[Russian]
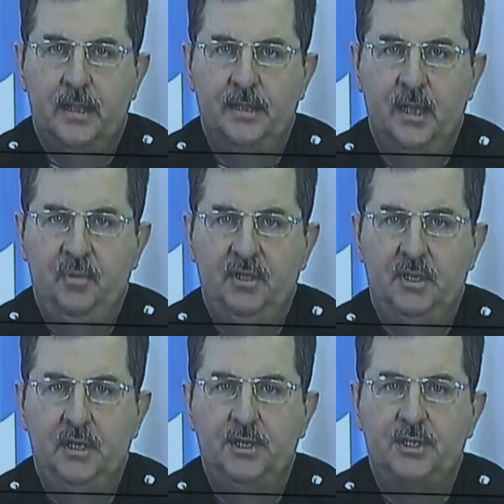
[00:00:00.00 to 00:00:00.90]
На
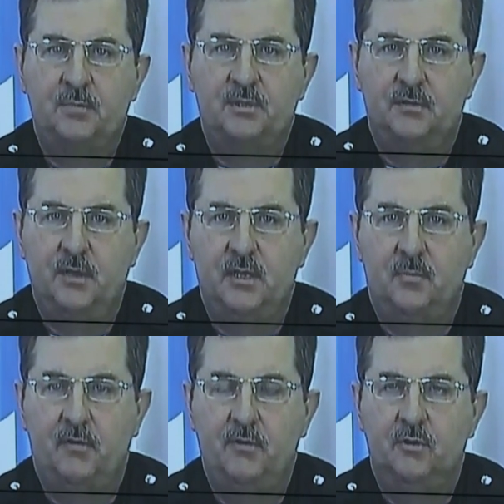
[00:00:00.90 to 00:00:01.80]
педагогическом совете,
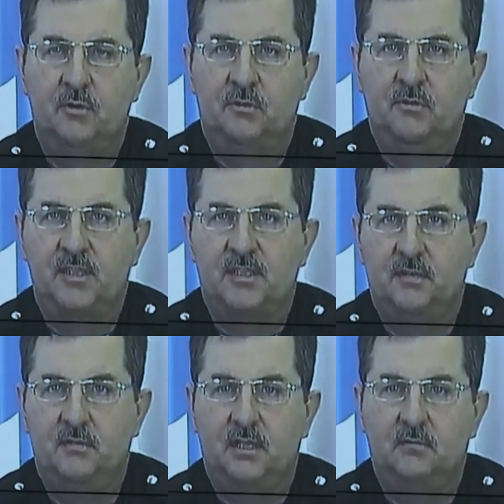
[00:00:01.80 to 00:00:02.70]
проведенном
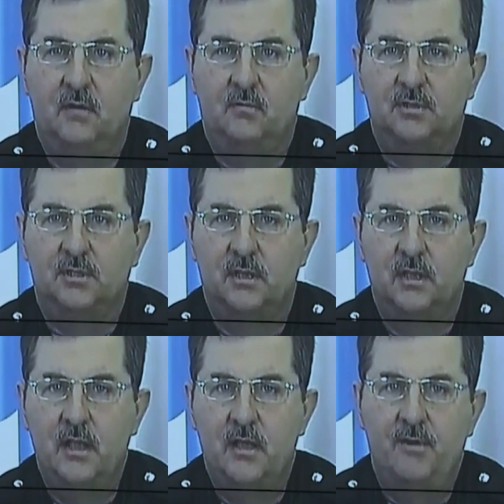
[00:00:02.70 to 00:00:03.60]
29 августа
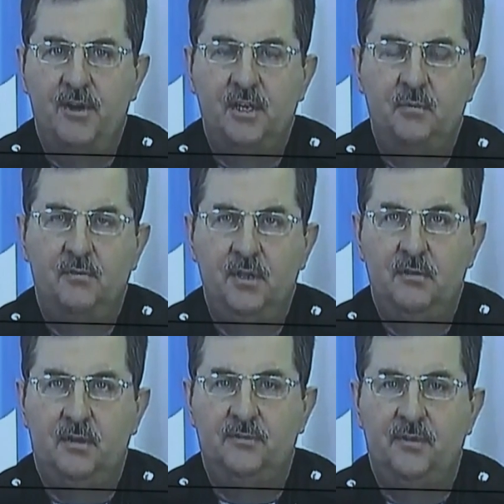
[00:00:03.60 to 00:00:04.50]
в режиме
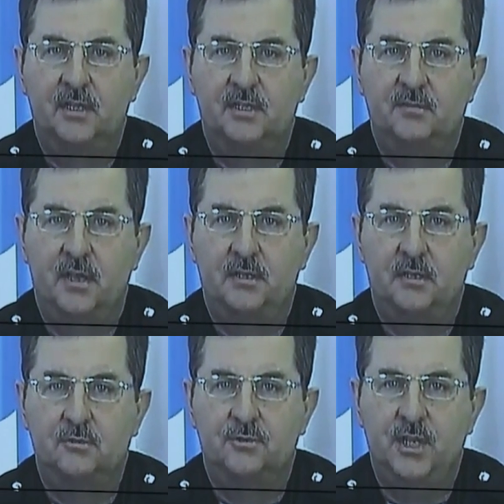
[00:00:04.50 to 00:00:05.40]

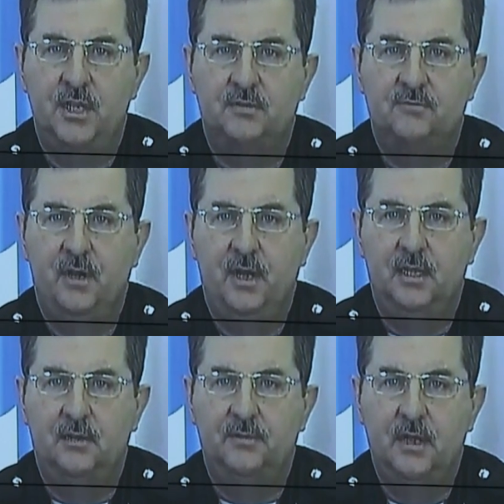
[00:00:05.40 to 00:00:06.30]
видеоконференц-связи с участием
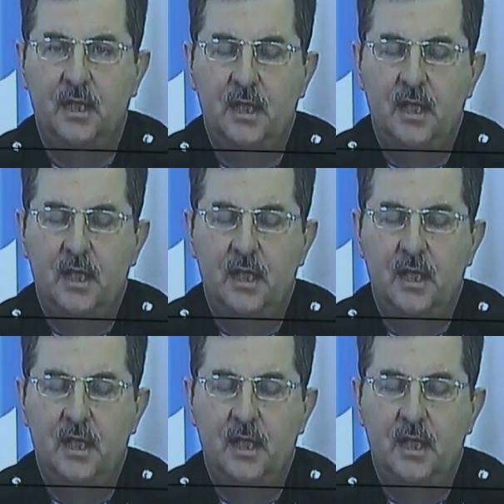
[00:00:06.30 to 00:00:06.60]
филиалов,